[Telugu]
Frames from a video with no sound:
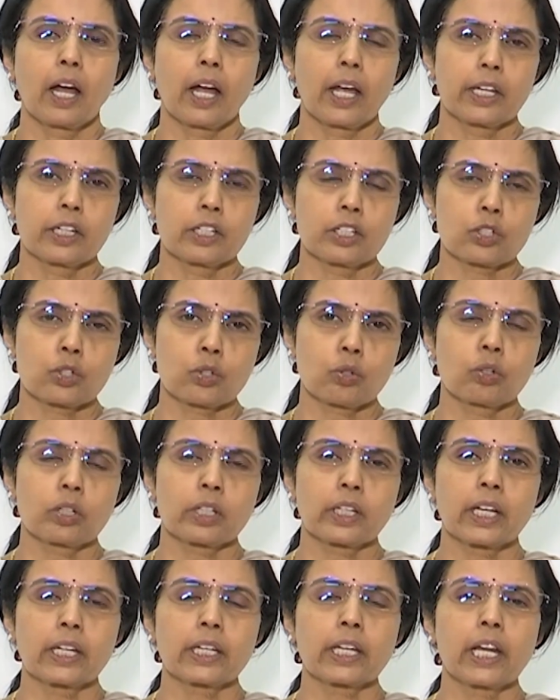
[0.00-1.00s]
ఆయన్ని
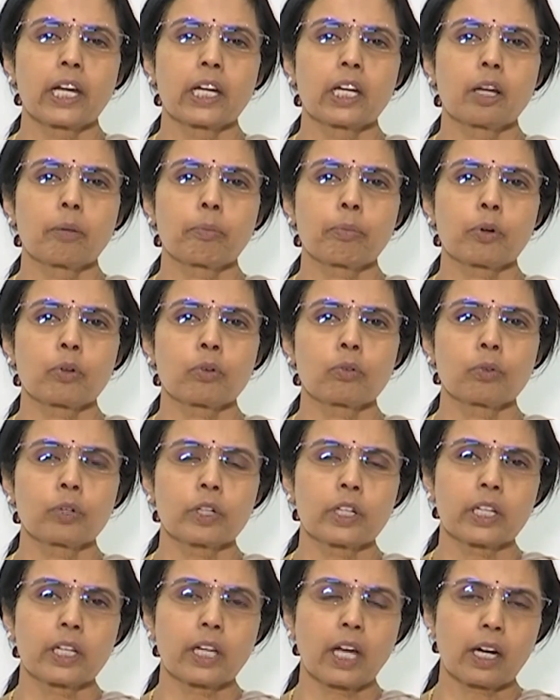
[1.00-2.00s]
చూడటానికి వెళ్ళినప్పుడు
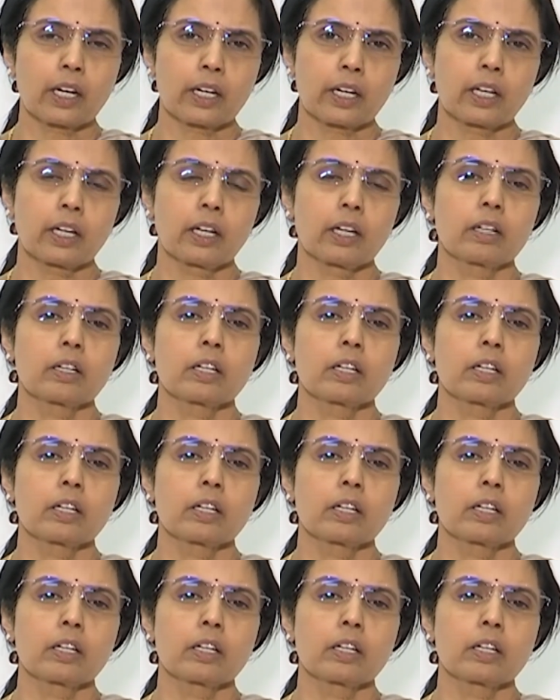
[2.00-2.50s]
ఒకటి అక్కడ